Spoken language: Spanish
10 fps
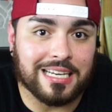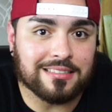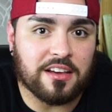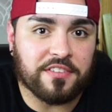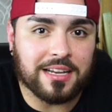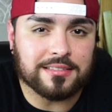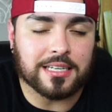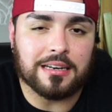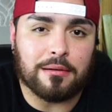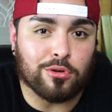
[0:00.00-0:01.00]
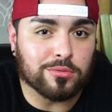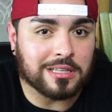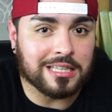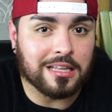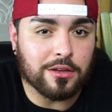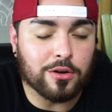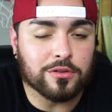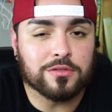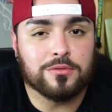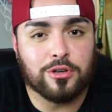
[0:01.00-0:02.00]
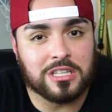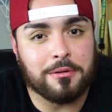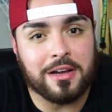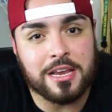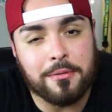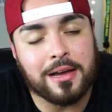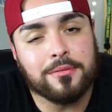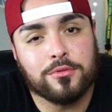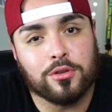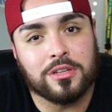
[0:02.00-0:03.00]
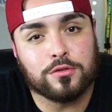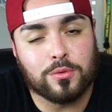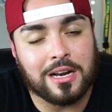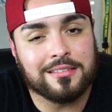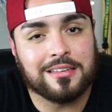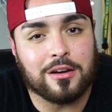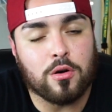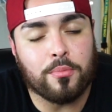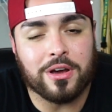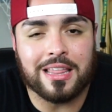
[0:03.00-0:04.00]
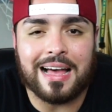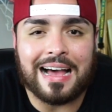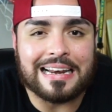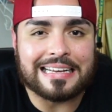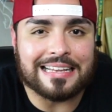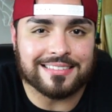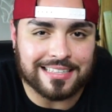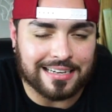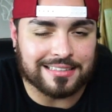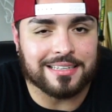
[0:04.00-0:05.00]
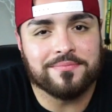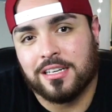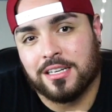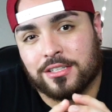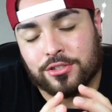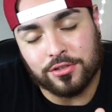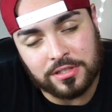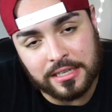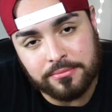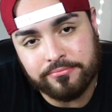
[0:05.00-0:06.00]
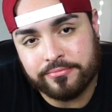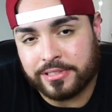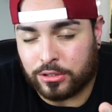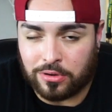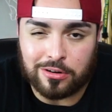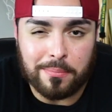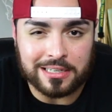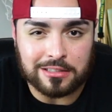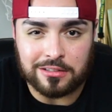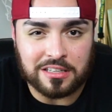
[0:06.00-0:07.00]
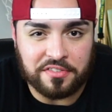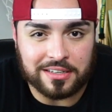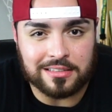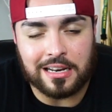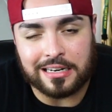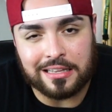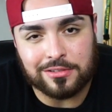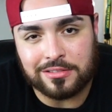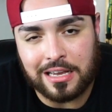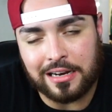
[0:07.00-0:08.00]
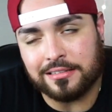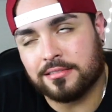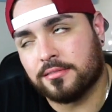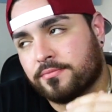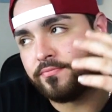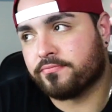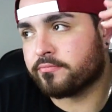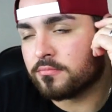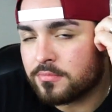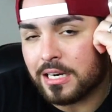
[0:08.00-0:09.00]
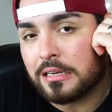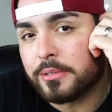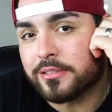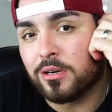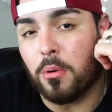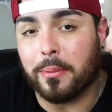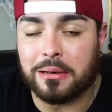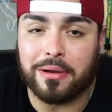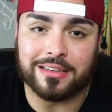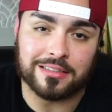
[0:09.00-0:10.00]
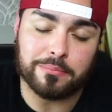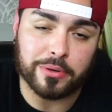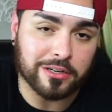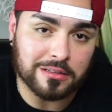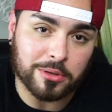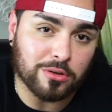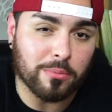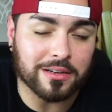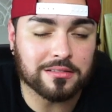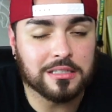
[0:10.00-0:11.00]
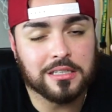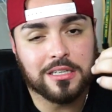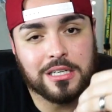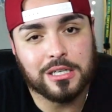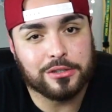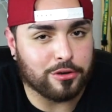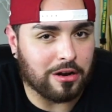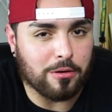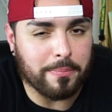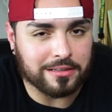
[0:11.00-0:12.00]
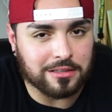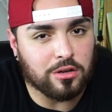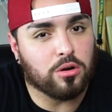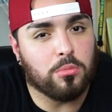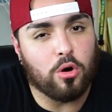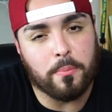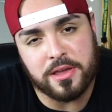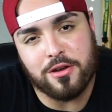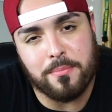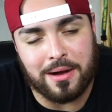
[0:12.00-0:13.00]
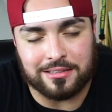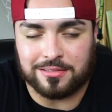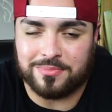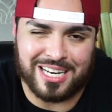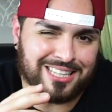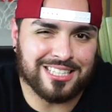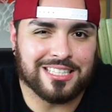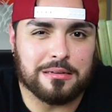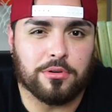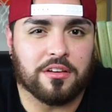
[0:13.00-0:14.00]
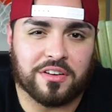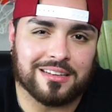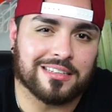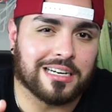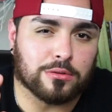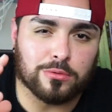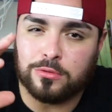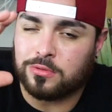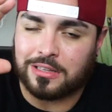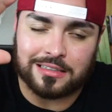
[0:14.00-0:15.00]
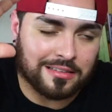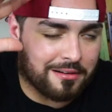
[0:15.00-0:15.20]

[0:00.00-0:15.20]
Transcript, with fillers: Y es la frase, la voluntad de Dios no te va a llevar donde su gracia no pueda alcanzarte. Yo sé que tú has compartido esta frase en las redes sociales como mil veces. Pues no te preocupes, yo la he compartido como un millón más. Y es de este tipo de frases que tú te hace